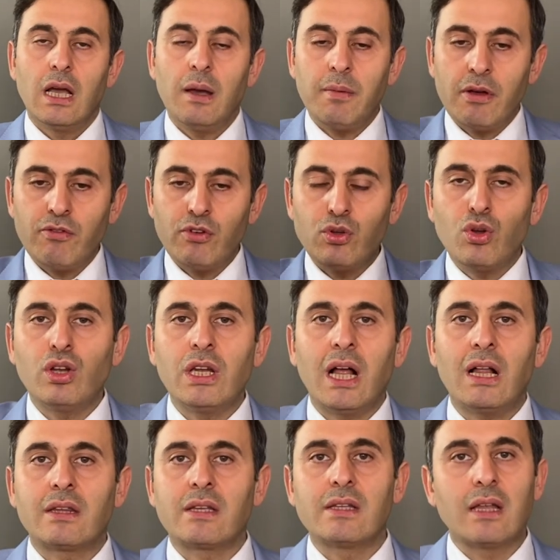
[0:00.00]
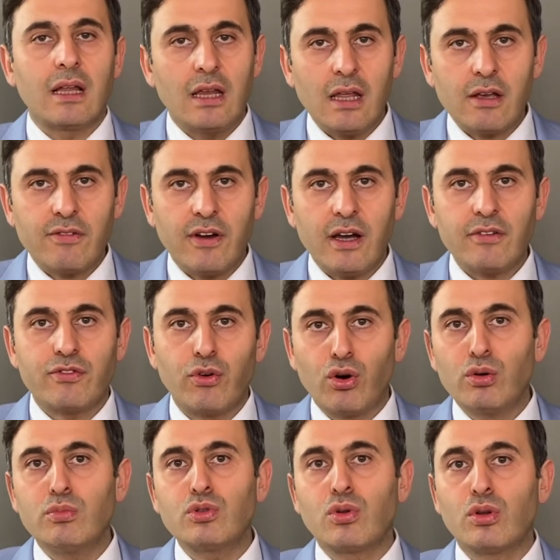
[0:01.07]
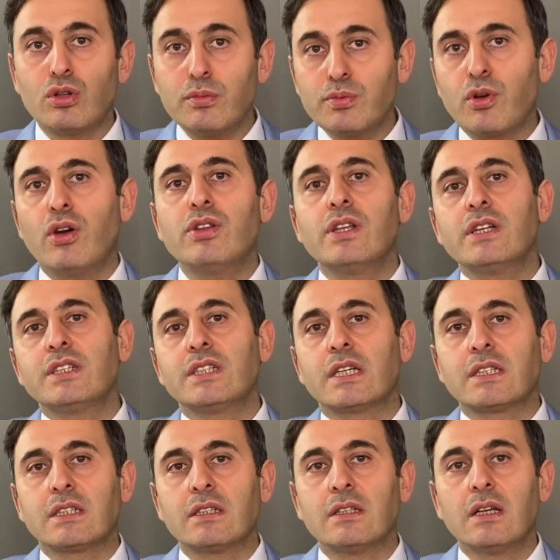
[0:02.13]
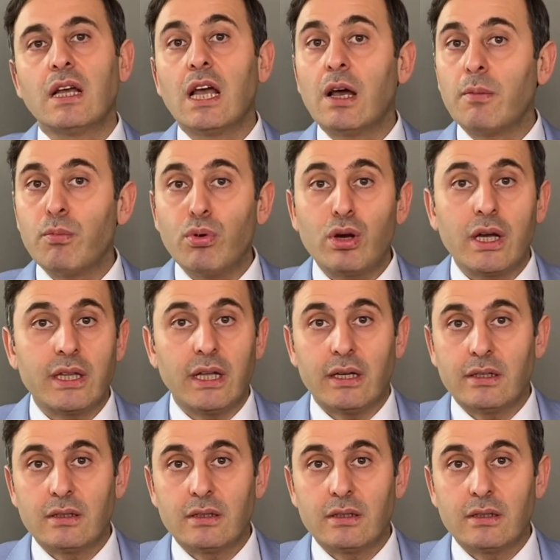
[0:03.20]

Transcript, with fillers: Hemen videonun altında link var. Formu dolup göndereceksin. Bu kadar.